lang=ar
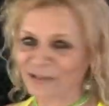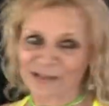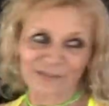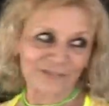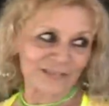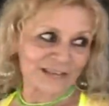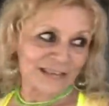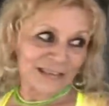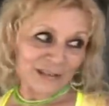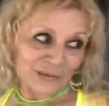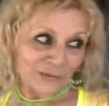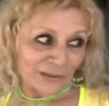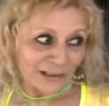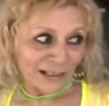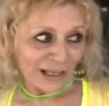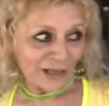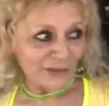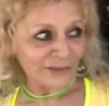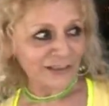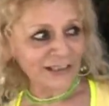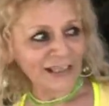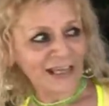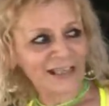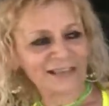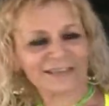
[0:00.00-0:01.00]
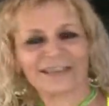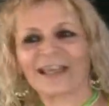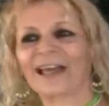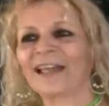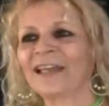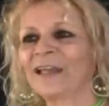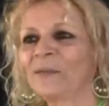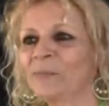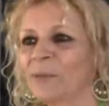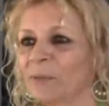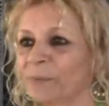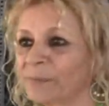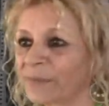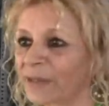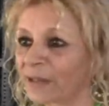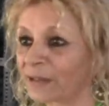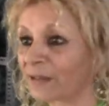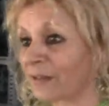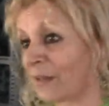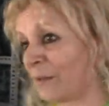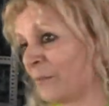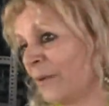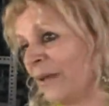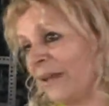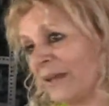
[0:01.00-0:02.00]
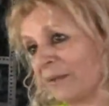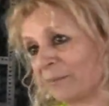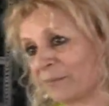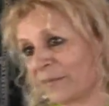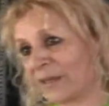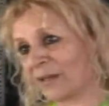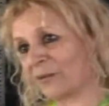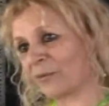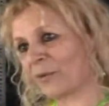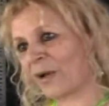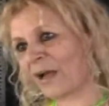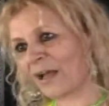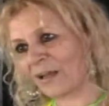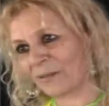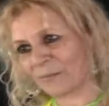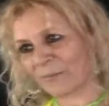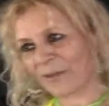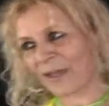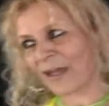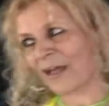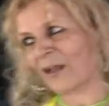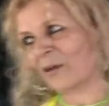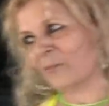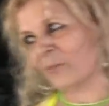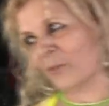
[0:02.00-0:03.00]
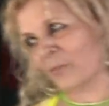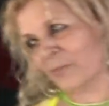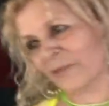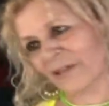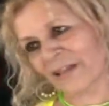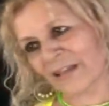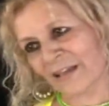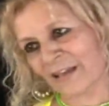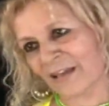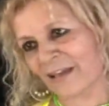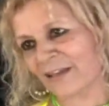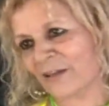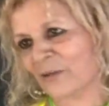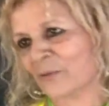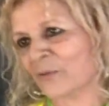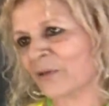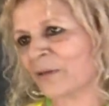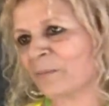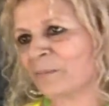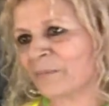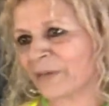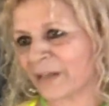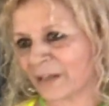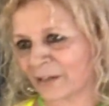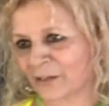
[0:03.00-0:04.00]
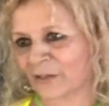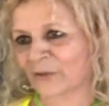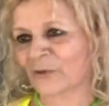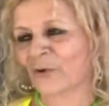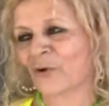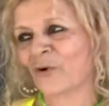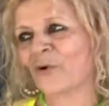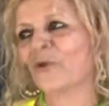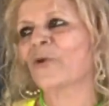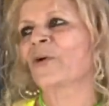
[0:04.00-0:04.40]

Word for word: لفنزويلا هونيك حتى عالم لبنان كمان لبنان الواحد بقلبه بالنهايه هو لبناني نو